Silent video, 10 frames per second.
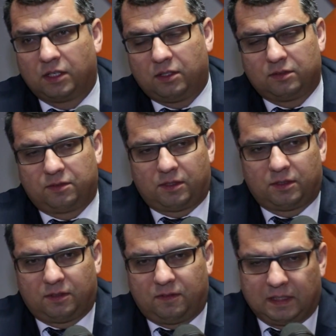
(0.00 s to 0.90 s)

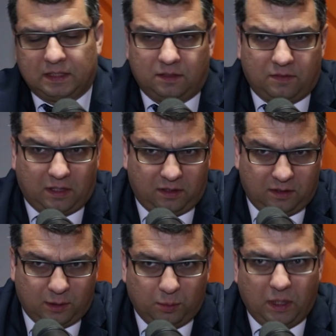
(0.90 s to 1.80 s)
konfrontowane i warto
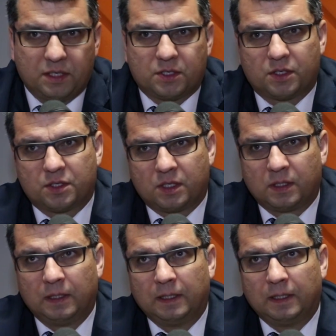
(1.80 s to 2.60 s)
to obejrzeć, że